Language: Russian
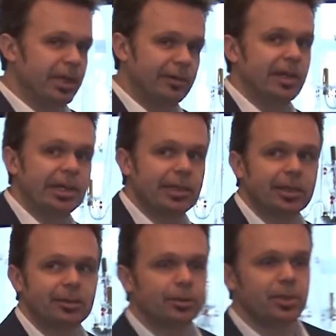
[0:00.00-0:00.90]
мы говорили
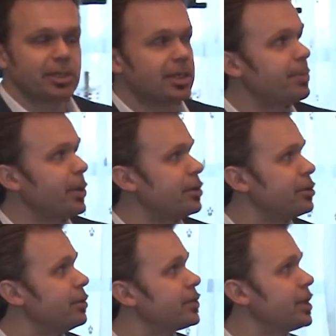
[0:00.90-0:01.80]
на одном языке, пару
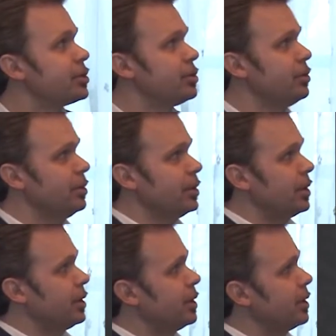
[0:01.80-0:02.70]
слов скажу.
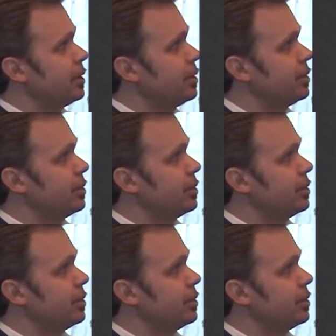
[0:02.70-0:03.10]
А,